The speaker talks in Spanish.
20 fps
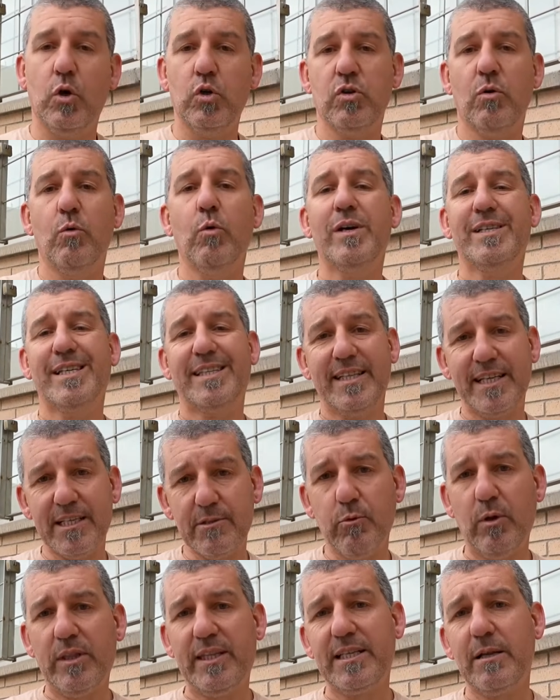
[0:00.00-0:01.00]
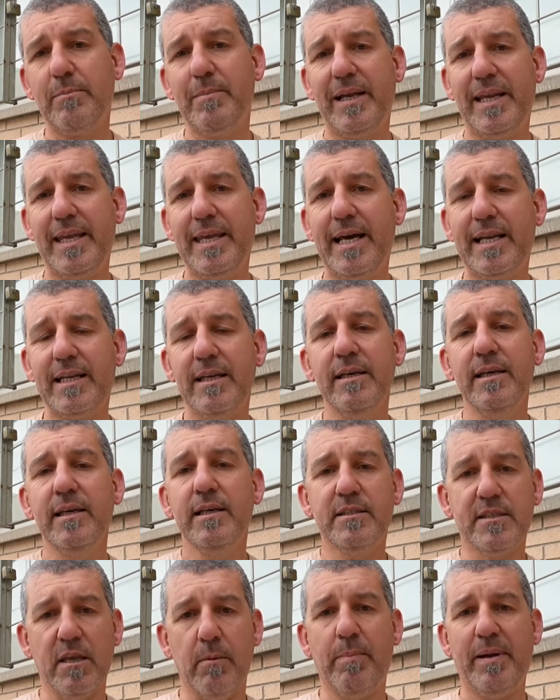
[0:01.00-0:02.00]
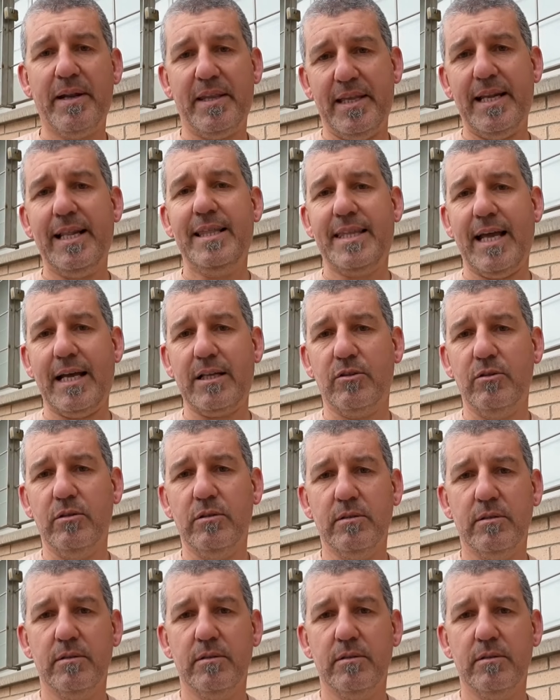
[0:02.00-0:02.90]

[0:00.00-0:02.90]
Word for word: dos o hasta tres vueltas al manillar sin perder el tacto.